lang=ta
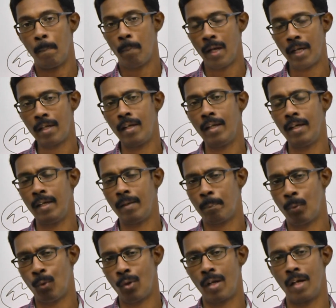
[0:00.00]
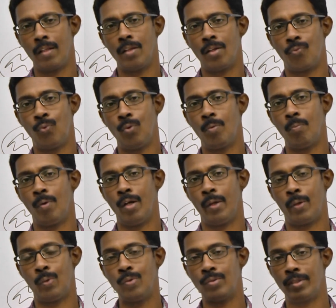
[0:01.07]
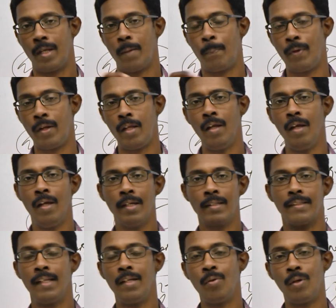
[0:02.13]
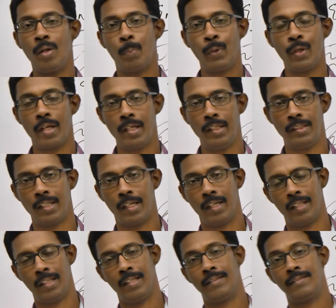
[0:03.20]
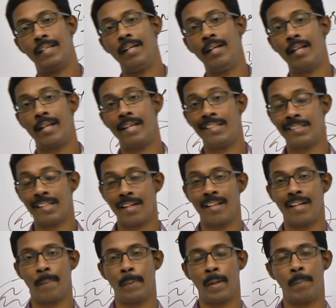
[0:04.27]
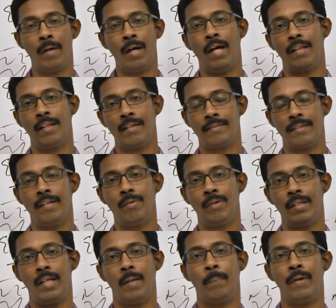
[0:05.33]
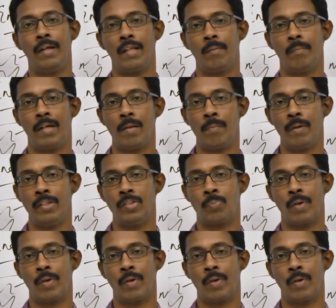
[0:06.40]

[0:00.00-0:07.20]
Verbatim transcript: பிளட்டில் போகிற அந்த ஃபுட் மாலிகூல்ஸ் எப்படி செல்லுலில் போய் ரீச் ஆகுது செல்லில் ரீச் ஆனதுக்கப்புறமா அந்த செல் வந்து எப்படி அதை மெட்டபலைஸ்